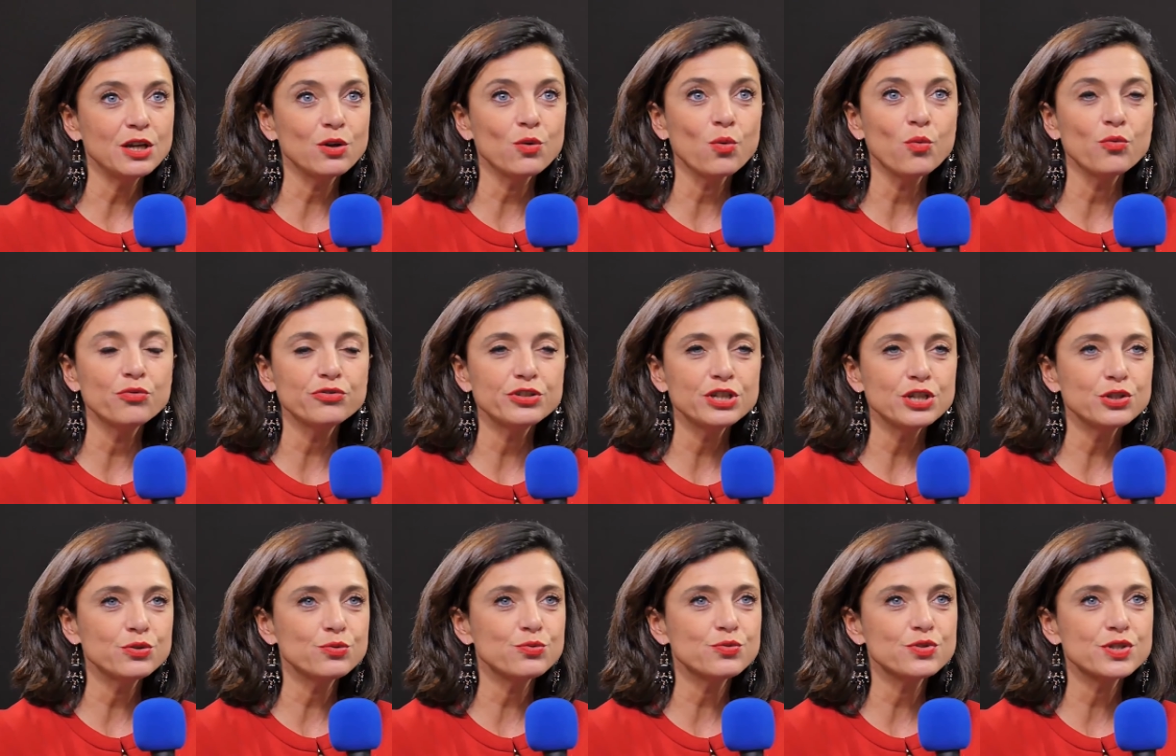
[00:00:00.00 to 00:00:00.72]
et
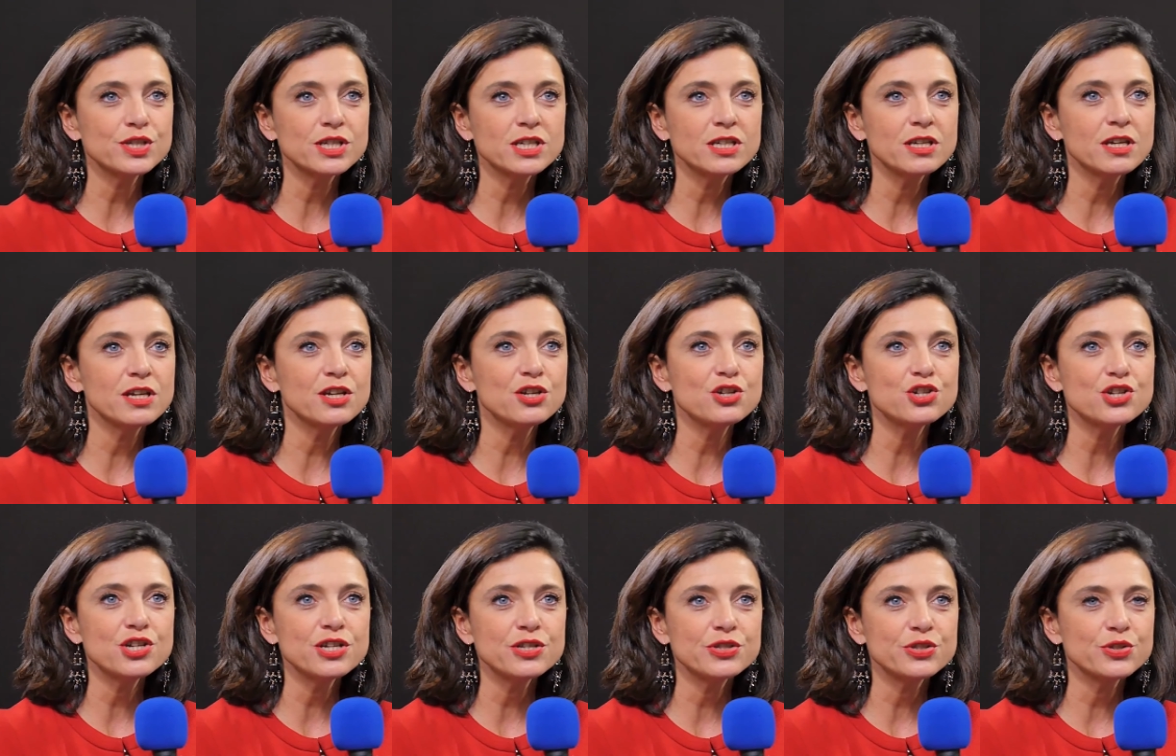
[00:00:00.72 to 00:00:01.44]
confier tout ce qui
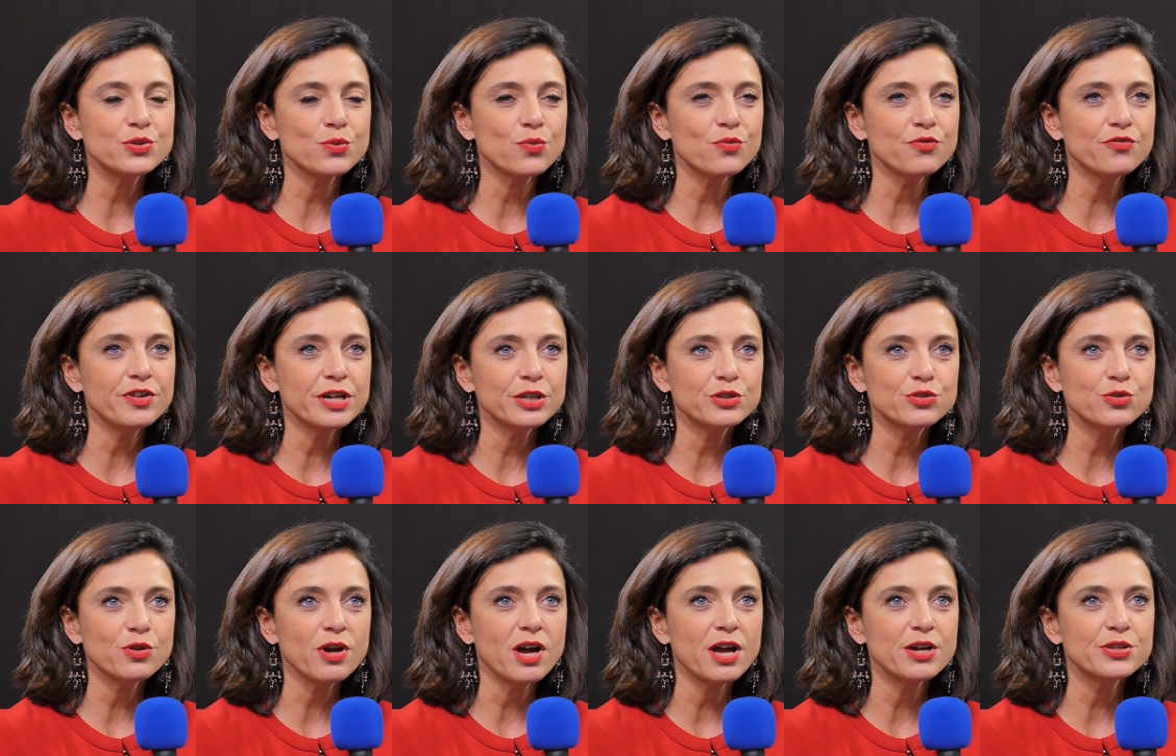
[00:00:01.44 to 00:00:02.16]
est gestion,
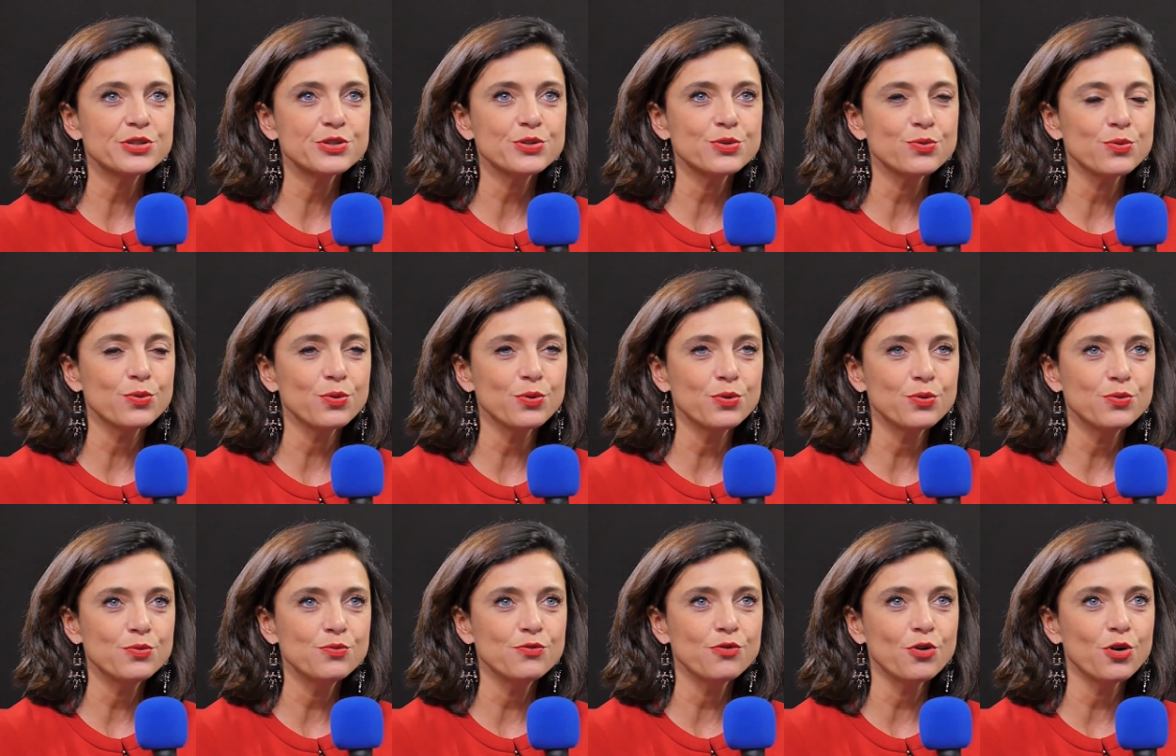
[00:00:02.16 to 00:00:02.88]
facturation,
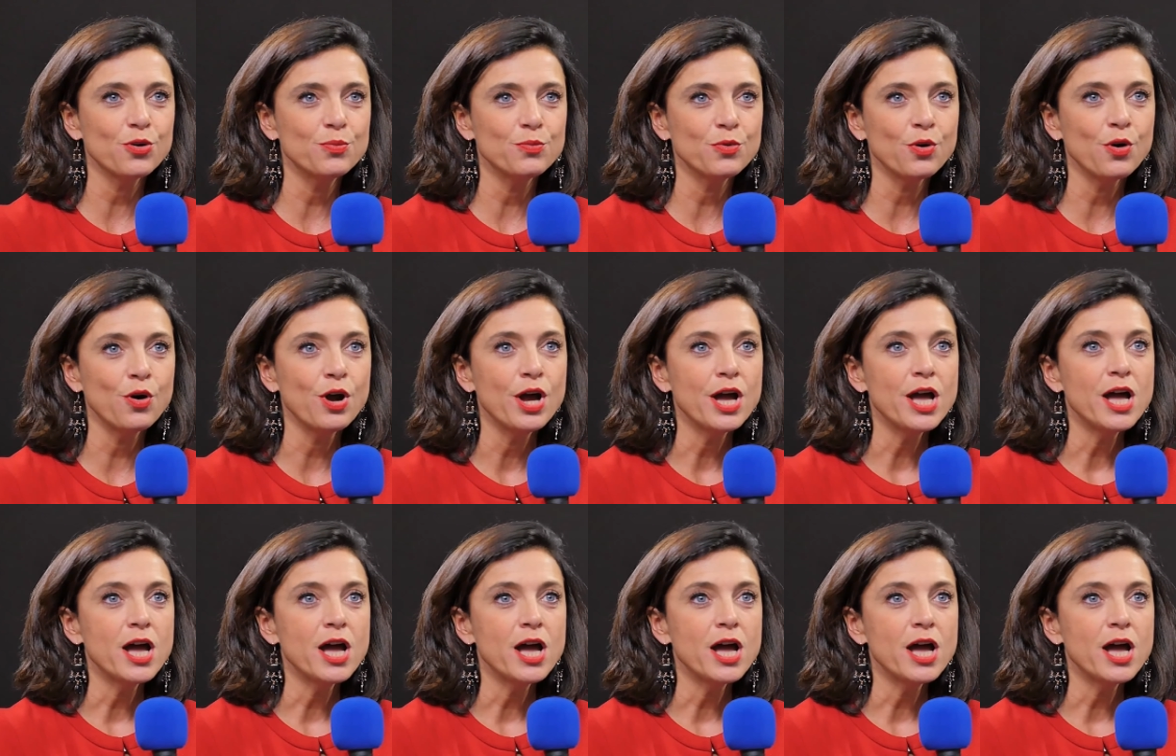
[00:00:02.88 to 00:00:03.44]
recouvrement